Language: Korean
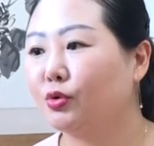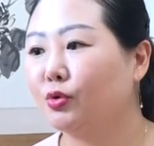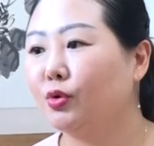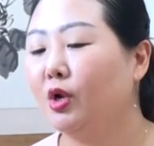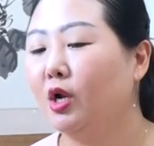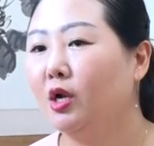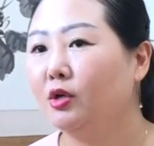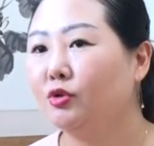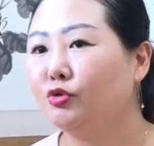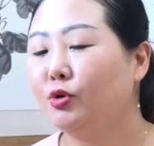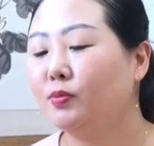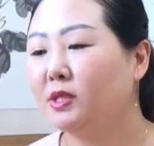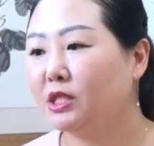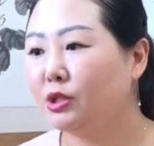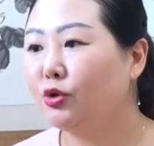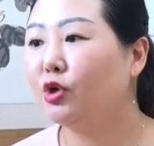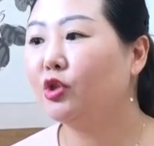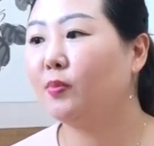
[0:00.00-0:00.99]
또 수업
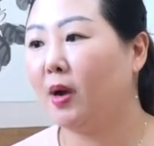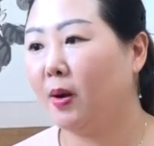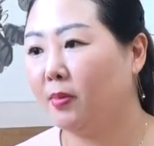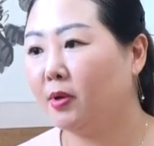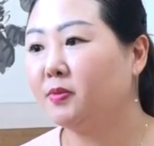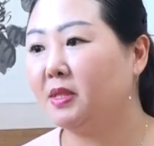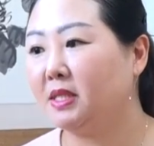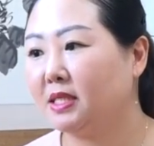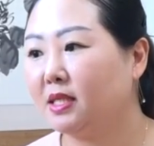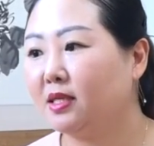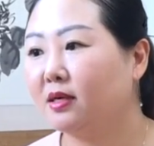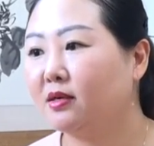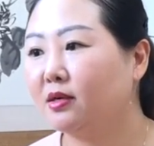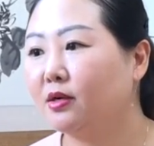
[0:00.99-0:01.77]
지도하는 방법도 있잖아요.